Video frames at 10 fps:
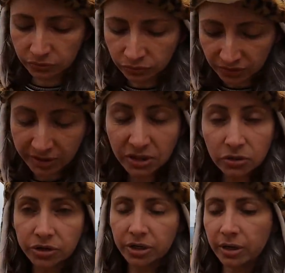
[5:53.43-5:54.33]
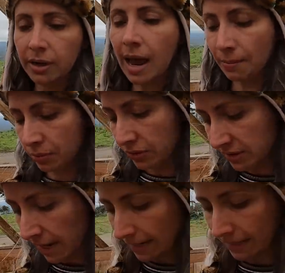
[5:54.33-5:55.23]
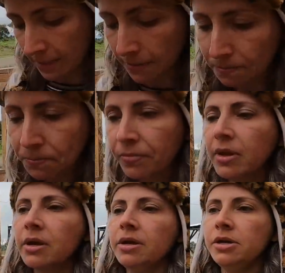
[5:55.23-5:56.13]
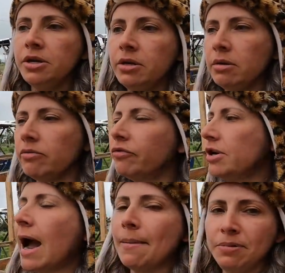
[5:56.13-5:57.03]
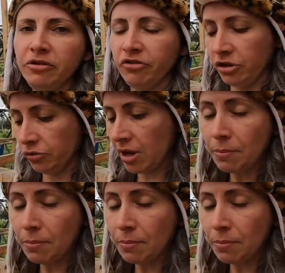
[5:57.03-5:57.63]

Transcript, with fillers: uns lá lá pro Instagram e foi rapidinho.